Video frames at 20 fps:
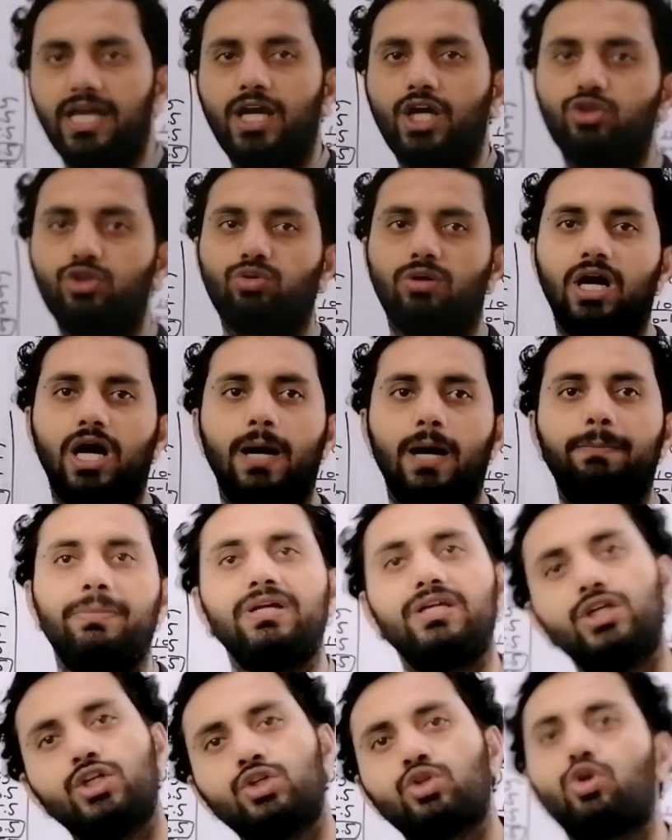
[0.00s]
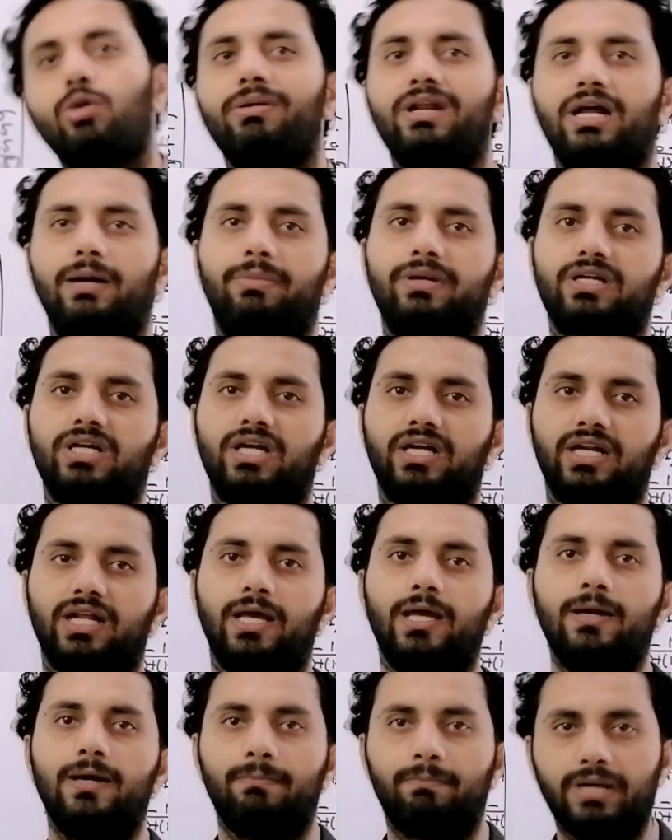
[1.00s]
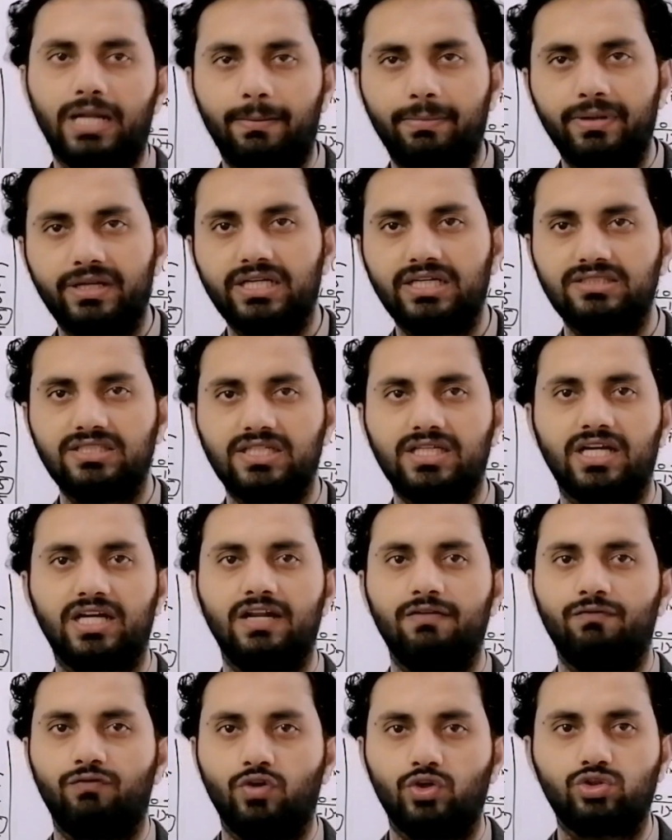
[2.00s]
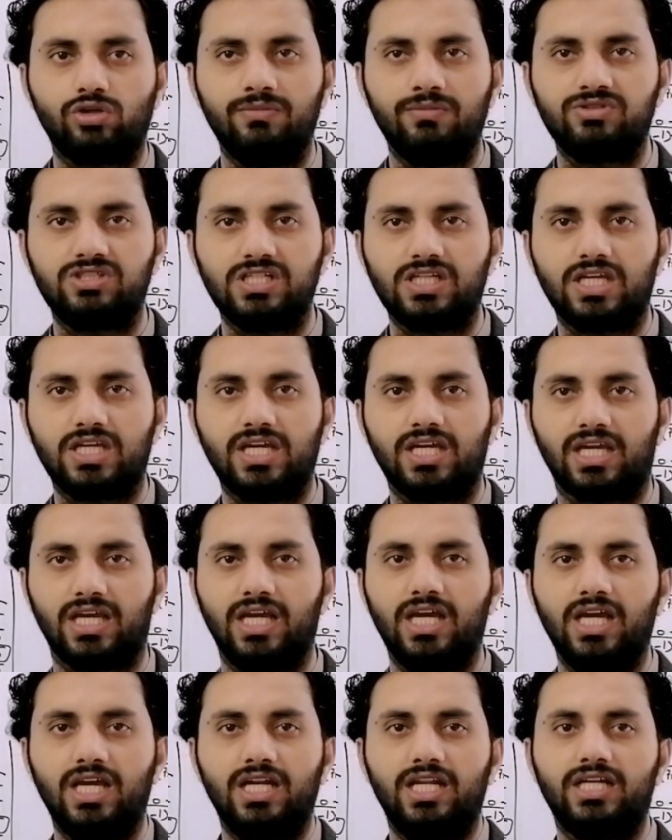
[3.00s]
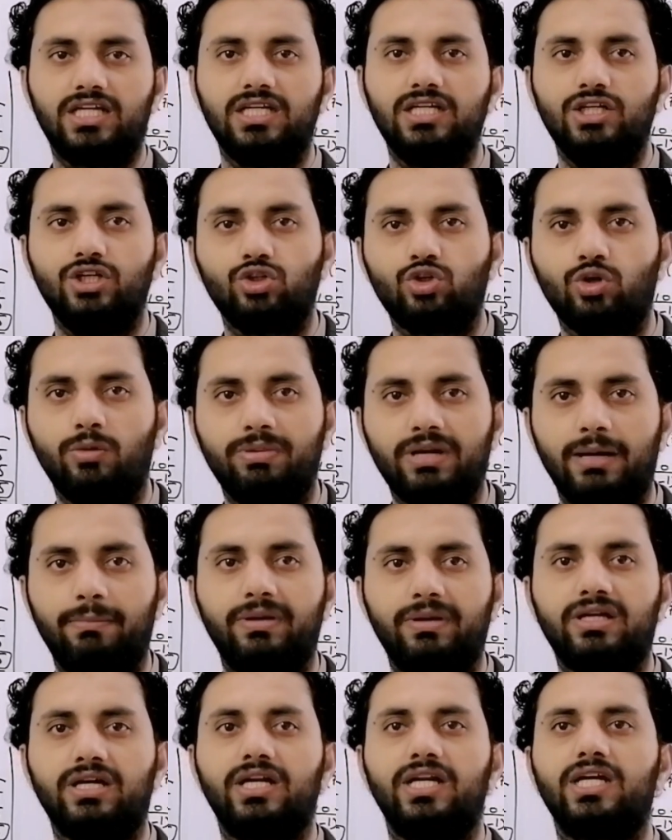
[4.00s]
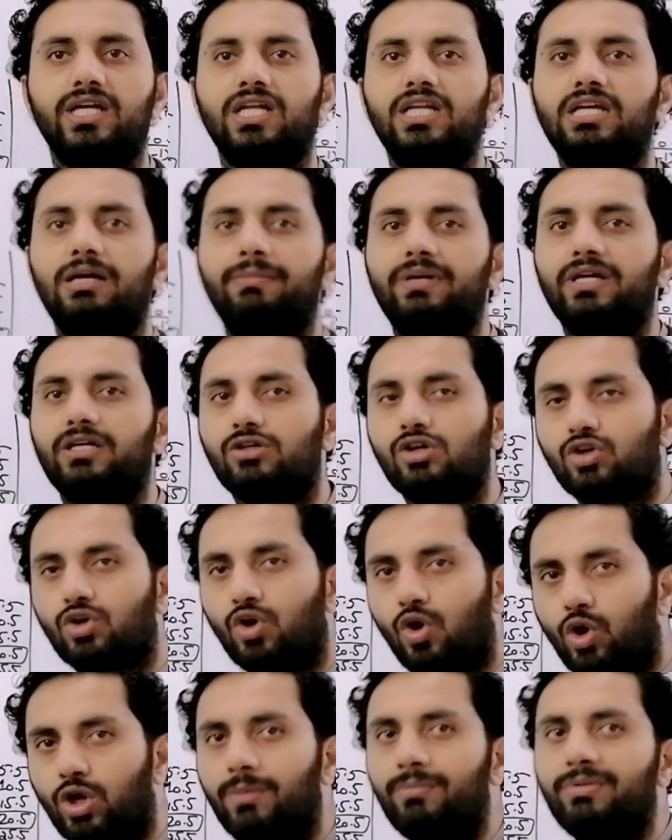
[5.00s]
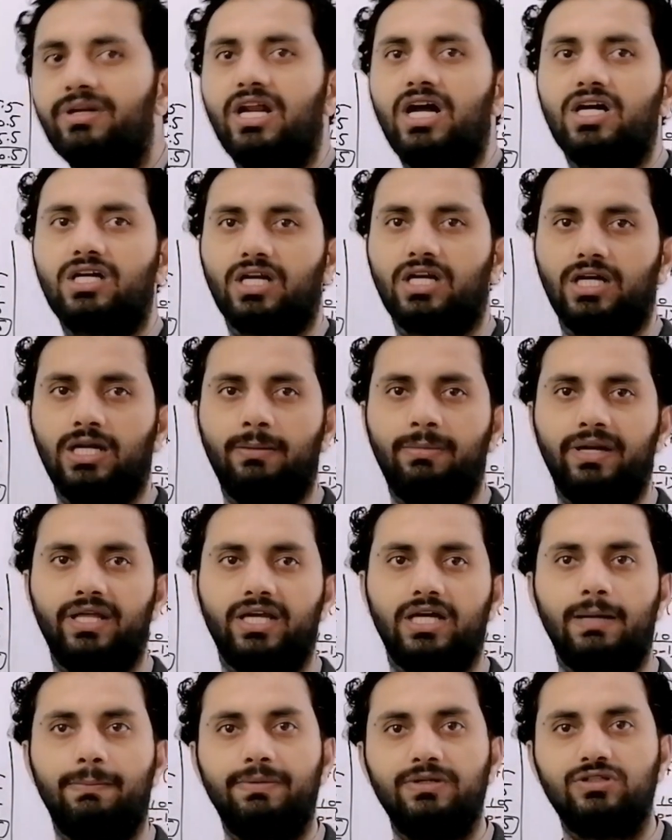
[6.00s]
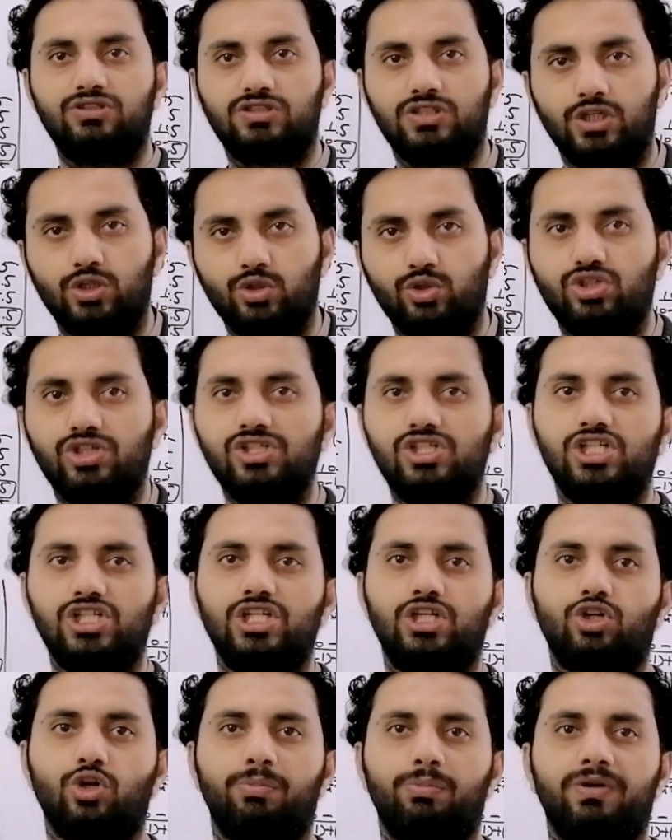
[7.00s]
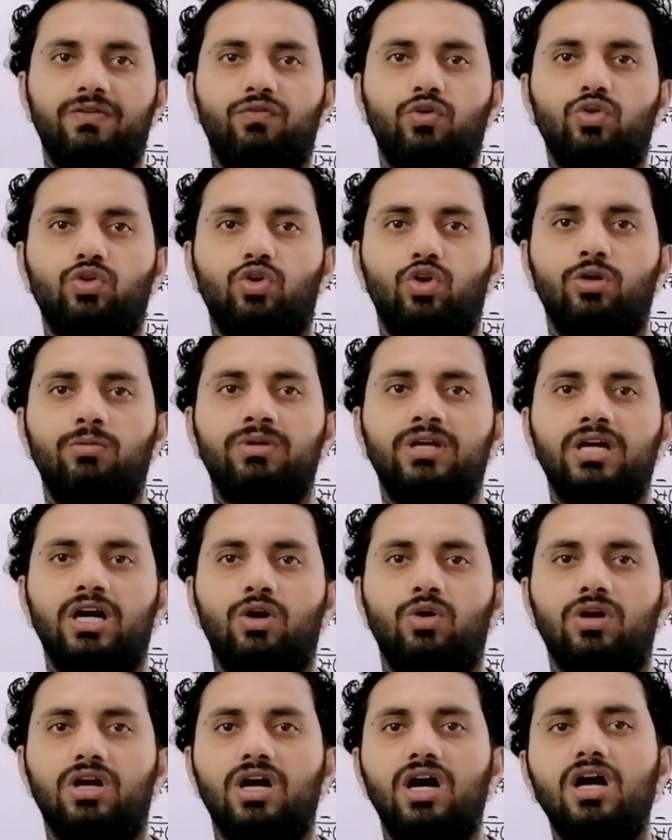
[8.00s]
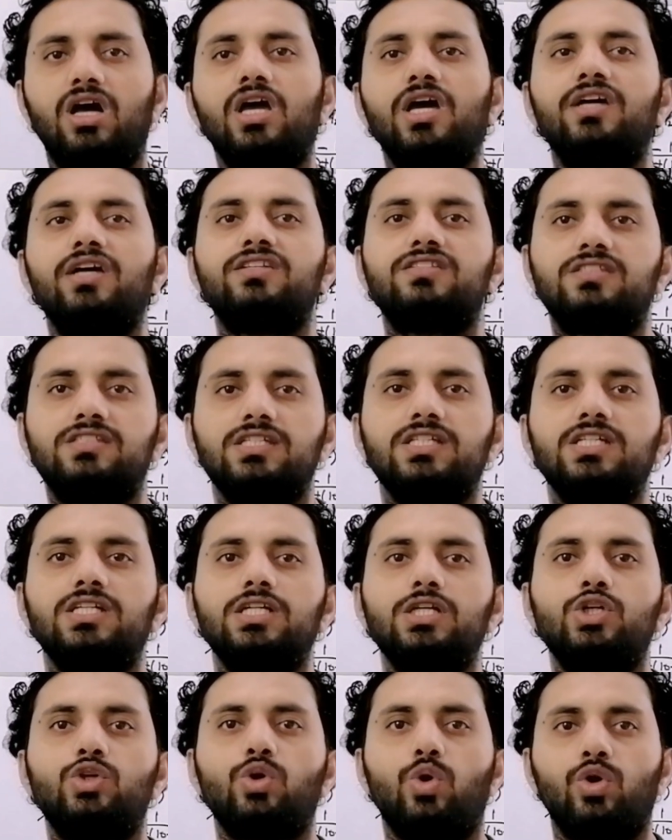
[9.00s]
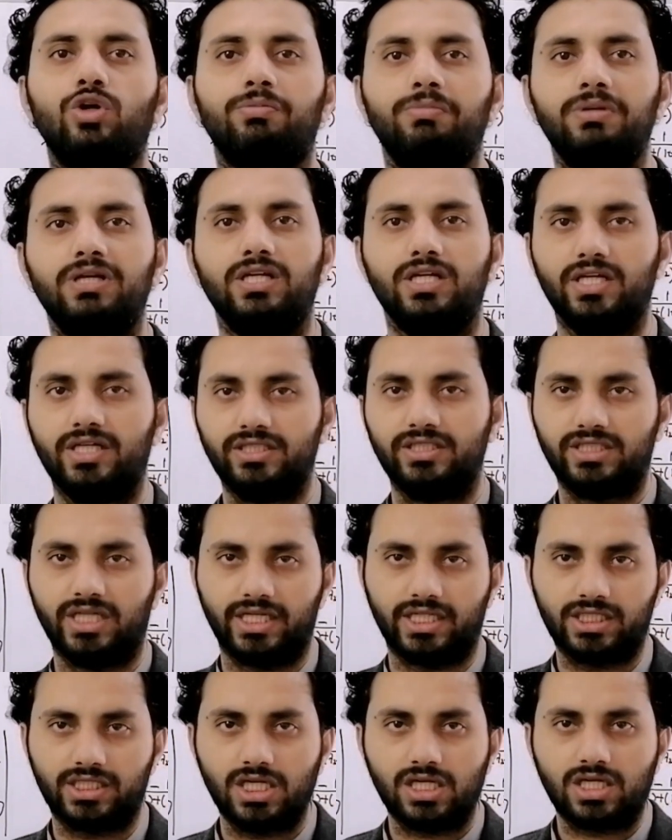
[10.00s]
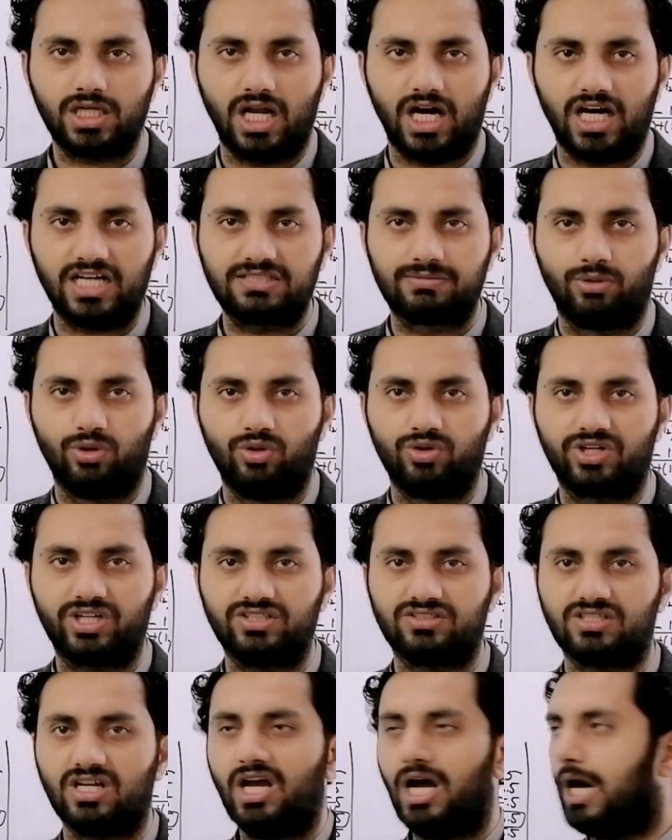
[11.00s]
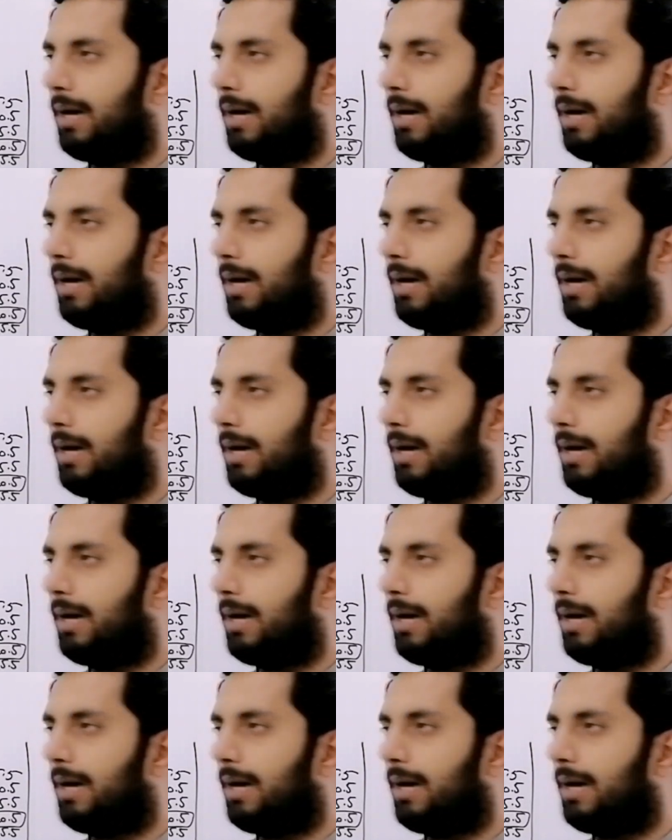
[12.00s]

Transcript: है तो आपने इनको बराबर करना है बराबर कैसे करना है वो तो हम सीखेंगे लेकिन इनको बराबर करने के लिए हमें एक कॉलम ड्रा करना पड़ेगा अपने सोल्यूशन शीट के ऊपर वो कॉलम क्या होगा सी डॉट बी यानी कि क्लास बाउंड्रीज